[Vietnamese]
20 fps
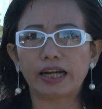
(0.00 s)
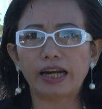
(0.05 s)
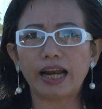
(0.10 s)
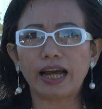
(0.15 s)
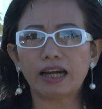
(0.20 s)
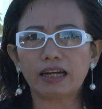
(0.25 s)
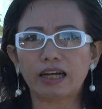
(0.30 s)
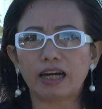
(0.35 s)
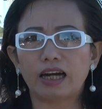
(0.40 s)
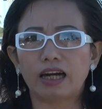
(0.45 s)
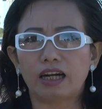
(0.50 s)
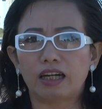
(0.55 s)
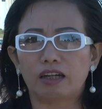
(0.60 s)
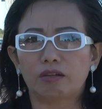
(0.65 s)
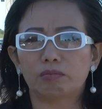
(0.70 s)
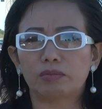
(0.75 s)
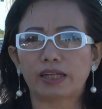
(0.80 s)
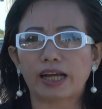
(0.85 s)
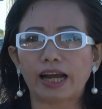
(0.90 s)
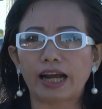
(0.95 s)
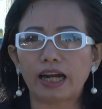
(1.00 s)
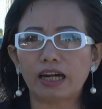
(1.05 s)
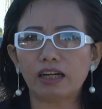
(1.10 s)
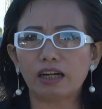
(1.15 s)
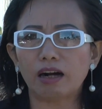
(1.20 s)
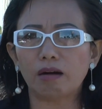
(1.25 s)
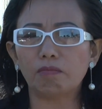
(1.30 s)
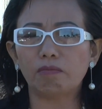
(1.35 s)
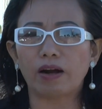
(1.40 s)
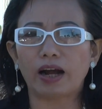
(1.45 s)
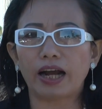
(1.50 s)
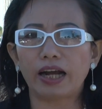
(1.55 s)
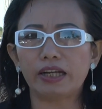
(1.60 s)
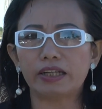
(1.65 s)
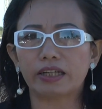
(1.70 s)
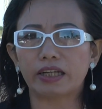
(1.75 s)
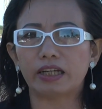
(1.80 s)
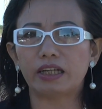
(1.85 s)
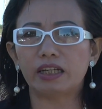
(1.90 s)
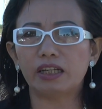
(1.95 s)
cái lá cờ cộng sản không phải
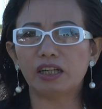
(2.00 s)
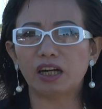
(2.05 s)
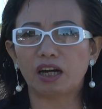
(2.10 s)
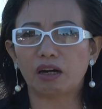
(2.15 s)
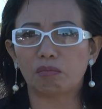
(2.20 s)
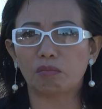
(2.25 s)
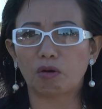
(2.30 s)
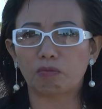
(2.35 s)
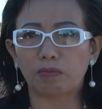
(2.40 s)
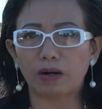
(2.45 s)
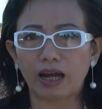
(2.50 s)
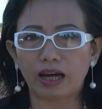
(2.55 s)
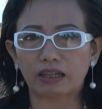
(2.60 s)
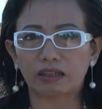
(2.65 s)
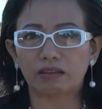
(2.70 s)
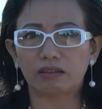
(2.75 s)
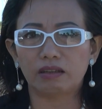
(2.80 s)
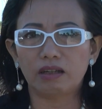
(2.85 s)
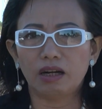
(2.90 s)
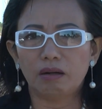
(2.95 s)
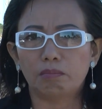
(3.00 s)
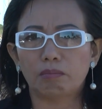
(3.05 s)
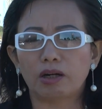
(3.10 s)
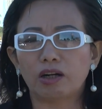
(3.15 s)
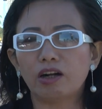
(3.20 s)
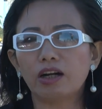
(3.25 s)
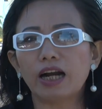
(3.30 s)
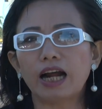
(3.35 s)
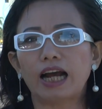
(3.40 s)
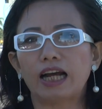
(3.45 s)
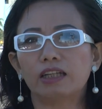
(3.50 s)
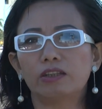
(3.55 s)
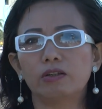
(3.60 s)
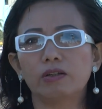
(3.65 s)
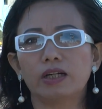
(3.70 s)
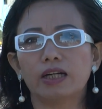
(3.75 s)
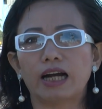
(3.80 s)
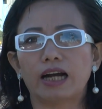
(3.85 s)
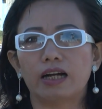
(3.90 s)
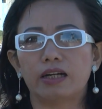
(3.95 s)
chỉ là một lần mà nó đã
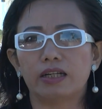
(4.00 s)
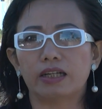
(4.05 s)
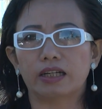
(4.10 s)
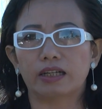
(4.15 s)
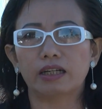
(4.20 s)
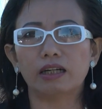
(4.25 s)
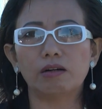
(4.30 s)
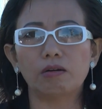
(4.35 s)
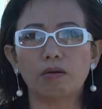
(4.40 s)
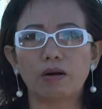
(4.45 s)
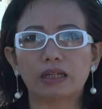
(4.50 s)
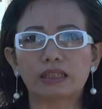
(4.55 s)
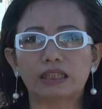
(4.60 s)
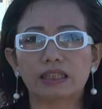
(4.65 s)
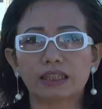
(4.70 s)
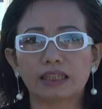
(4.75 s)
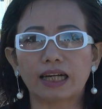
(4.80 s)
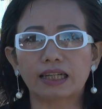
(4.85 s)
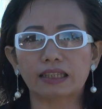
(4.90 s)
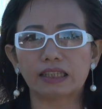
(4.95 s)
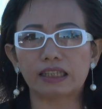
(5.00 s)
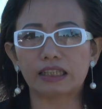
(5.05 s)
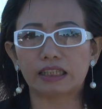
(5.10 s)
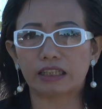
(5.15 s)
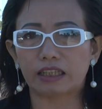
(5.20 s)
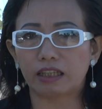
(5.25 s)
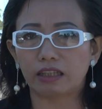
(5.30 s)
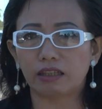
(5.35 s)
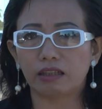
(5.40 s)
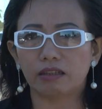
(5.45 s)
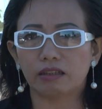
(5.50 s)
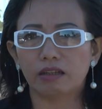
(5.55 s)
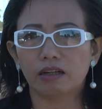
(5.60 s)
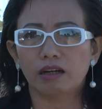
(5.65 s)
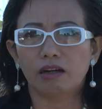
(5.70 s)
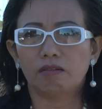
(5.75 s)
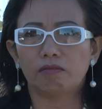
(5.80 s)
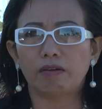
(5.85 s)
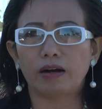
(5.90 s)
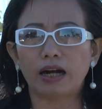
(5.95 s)
xuất hiện ở Washington DC
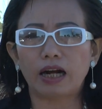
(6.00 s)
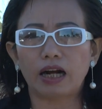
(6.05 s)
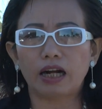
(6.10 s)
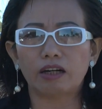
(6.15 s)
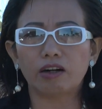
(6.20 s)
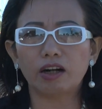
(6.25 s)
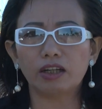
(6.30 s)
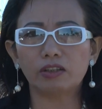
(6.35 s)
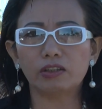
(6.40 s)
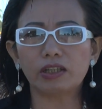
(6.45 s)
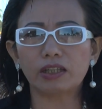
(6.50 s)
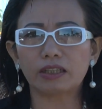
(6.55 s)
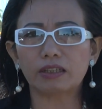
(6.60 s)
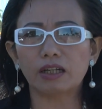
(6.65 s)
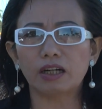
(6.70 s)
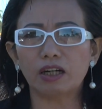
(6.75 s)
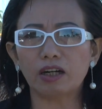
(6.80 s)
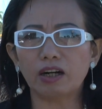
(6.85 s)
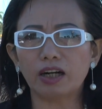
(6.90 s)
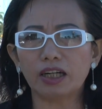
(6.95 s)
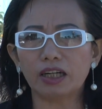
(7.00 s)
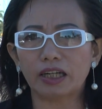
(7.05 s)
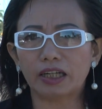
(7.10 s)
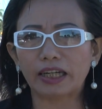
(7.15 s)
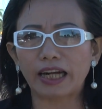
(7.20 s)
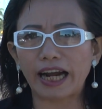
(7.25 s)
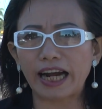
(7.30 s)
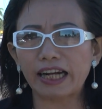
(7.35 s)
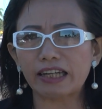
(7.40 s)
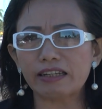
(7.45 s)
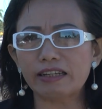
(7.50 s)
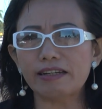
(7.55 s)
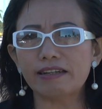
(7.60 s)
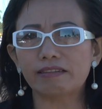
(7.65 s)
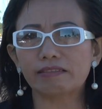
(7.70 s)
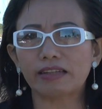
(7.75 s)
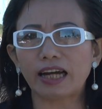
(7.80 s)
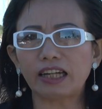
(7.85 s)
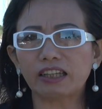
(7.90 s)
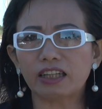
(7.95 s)
và nó xuất nó ngang
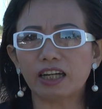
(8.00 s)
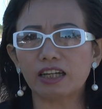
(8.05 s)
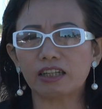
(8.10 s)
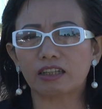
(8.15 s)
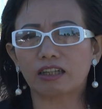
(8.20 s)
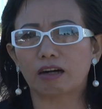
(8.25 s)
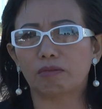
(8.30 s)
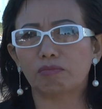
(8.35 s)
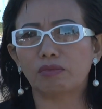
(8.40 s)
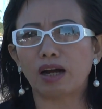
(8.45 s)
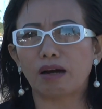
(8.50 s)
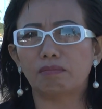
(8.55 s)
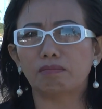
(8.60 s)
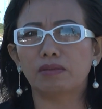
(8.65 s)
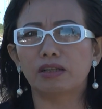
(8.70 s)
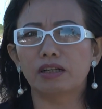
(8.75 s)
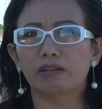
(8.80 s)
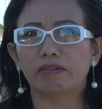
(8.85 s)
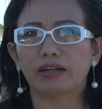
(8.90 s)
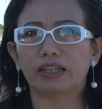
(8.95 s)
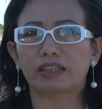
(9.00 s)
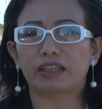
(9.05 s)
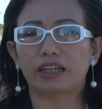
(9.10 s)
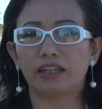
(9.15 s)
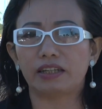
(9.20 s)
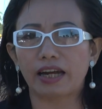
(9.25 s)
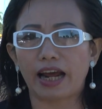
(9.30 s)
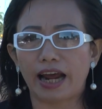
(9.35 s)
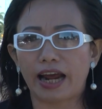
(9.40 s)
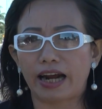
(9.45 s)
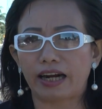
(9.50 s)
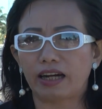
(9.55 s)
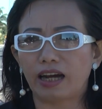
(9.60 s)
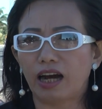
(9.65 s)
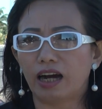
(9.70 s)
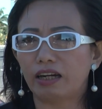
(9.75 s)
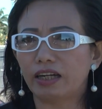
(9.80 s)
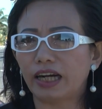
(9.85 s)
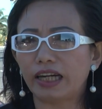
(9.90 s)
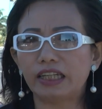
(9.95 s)
nhiên thách thức cộng đồng người Việt tị nạn
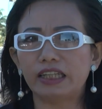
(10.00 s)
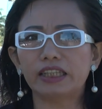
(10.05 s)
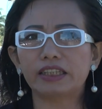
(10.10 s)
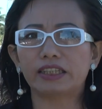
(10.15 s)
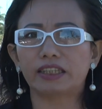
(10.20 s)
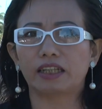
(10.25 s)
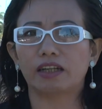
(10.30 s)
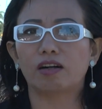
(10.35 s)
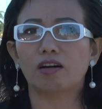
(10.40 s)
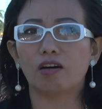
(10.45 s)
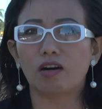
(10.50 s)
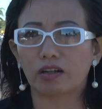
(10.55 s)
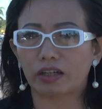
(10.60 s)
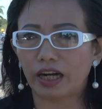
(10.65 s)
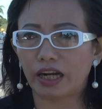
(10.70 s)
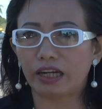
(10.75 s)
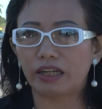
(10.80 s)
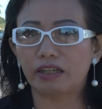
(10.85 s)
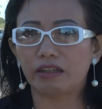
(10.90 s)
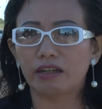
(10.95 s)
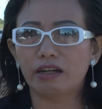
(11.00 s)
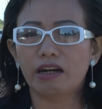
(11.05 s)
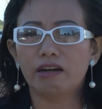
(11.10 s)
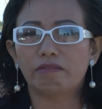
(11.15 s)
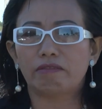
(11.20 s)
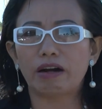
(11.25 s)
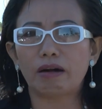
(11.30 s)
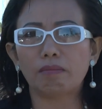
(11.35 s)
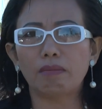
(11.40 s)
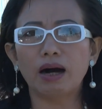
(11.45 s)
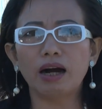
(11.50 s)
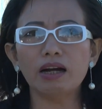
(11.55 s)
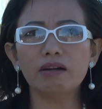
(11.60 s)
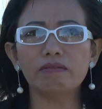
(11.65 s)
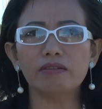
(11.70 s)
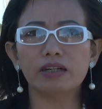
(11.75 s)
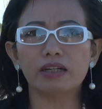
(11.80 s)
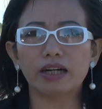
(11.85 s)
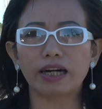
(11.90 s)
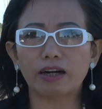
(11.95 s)
ở ngay lít Sài Gòn này và mới
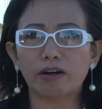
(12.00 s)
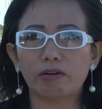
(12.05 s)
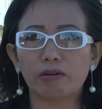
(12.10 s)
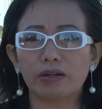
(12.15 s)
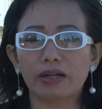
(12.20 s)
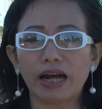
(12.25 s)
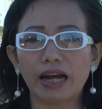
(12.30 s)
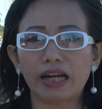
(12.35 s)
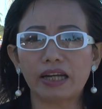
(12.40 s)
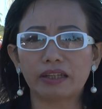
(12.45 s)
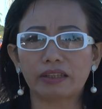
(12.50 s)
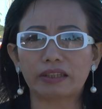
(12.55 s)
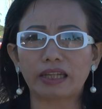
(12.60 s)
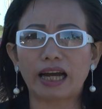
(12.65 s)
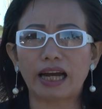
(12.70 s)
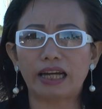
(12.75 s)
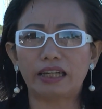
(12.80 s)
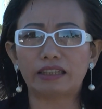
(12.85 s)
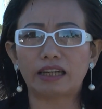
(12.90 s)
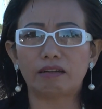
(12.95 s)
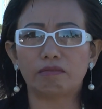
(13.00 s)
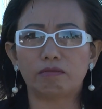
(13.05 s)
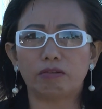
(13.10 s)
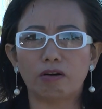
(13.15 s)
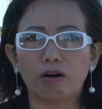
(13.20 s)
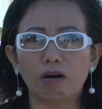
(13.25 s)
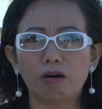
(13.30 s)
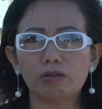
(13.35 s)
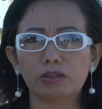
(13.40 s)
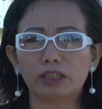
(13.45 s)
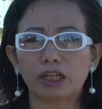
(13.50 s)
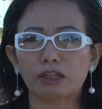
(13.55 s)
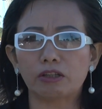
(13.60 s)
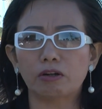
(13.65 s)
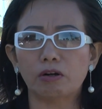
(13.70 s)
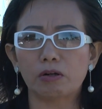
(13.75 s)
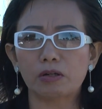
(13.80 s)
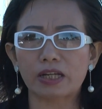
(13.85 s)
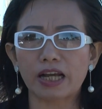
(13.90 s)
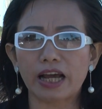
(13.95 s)
vừa rồi đây tại thành phố San
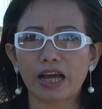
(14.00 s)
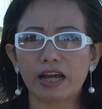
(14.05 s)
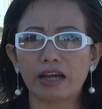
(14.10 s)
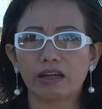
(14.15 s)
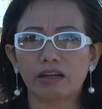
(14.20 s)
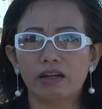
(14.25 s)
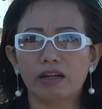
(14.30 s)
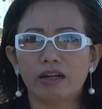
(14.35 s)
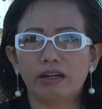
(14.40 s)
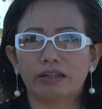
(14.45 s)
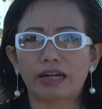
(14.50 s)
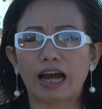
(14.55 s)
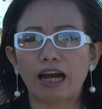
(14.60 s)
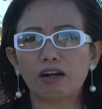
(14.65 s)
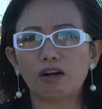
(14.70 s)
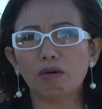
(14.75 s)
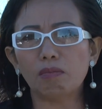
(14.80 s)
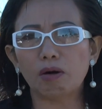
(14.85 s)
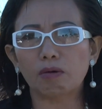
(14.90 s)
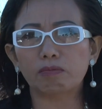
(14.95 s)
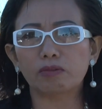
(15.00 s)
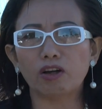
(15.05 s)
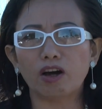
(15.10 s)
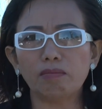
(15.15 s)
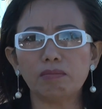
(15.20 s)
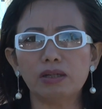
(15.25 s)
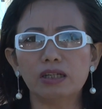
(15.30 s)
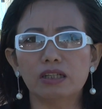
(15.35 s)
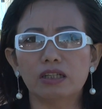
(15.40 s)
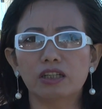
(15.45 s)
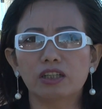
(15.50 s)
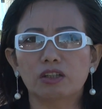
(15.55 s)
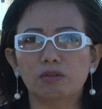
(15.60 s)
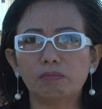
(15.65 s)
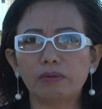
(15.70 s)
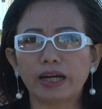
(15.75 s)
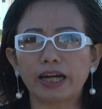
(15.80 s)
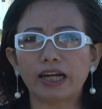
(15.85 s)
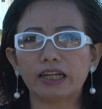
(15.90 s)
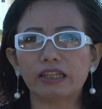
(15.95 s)
Jose đã có một nhóm người
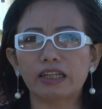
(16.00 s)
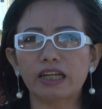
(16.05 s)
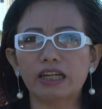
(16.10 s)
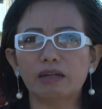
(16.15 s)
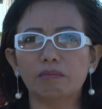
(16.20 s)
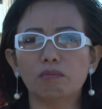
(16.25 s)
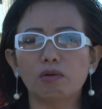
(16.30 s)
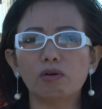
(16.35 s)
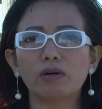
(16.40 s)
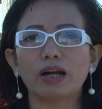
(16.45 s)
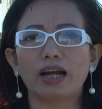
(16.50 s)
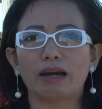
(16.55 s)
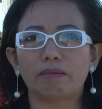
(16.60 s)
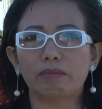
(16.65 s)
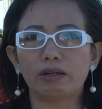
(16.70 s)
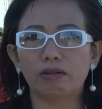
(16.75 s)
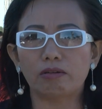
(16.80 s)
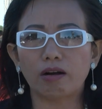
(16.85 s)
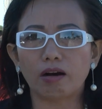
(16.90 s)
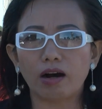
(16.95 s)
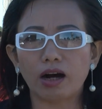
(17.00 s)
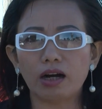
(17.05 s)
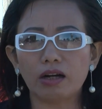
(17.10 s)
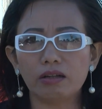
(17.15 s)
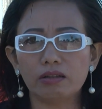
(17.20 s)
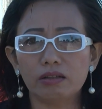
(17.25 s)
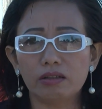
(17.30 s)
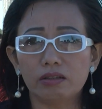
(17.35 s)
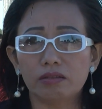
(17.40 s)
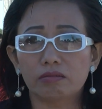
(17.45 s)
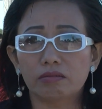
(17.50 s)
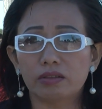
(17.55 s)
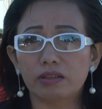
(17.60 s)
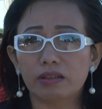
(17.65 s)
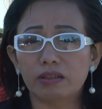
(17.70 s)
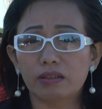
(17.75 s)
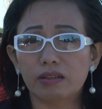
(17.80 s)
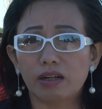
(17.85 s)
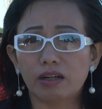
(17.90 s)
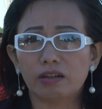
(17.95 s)
cũng ngang nhiên muốn làm điều đó
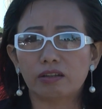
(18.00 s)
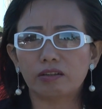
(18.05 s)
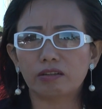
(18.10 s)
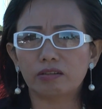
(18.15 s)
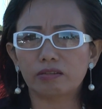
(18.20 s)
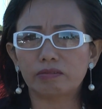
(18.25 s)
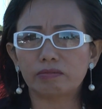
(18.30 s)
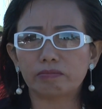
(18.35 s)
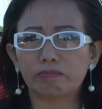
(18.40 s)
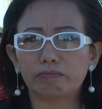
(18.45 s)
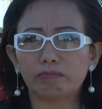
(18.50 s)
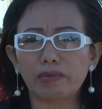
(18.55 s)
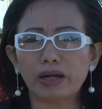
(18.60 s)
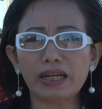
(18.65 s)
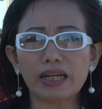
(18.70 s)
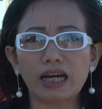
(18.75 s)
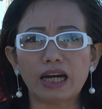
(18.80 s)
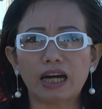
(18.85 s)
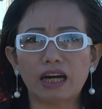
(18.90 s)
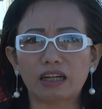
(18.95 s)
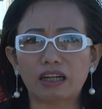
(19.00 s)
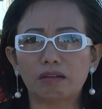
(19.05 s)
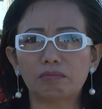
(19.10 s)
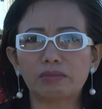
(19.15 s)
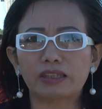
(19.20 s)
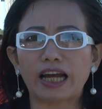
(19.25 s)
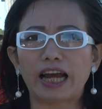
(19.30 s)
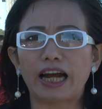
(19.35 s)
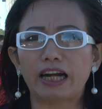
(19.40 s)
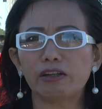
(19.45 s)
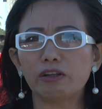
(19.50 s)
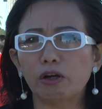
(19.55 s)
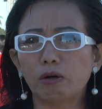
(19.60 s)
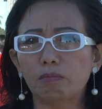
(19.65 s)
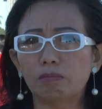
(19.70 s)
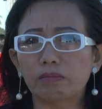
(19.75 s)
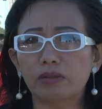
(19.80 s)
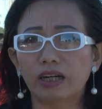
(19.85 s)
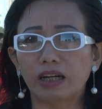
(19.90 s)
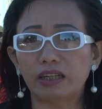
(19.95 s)
bây giờ cộng sản
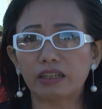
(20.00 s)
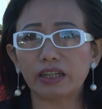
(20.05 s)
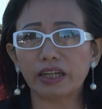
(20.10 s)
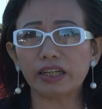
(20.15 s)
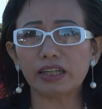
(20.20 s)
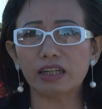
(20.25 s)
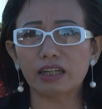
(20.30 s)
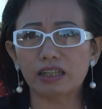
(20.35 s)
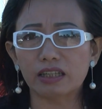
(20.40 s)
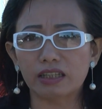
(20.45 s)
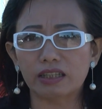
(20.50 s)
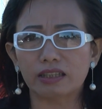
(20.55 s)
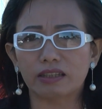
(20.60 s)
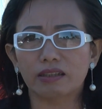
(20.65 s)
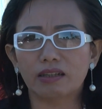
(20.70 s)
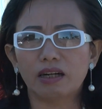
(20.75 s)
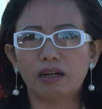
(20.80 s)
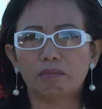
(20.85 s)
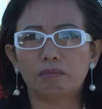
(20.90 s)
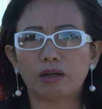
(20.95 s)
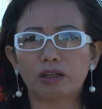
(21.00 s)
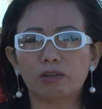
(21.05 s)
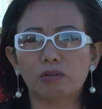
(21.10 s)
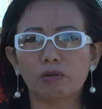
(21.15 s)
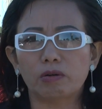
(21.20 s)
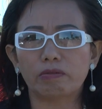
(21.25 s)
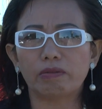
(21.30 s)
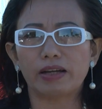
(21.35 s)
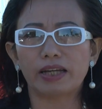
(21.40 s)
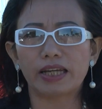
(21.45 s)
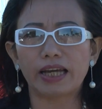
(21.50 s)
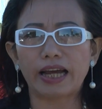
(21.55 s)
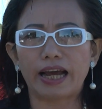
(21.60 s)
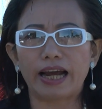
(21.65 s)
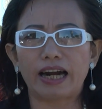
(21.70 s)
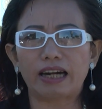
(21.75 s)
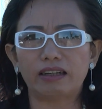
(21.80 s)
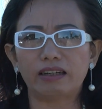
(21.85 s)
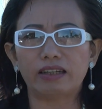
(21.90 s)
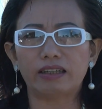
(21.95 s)
dùng những cái người mà thuộc về
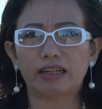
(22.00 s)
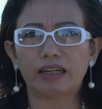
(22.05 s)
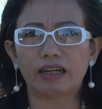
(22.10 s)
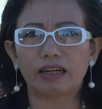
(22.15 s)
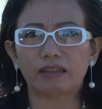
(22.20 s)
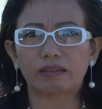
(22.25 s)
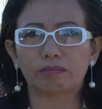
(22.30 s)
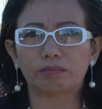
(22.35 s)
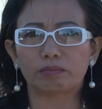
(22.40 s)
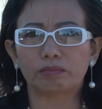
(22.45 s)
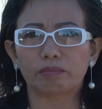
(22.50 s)
dạng là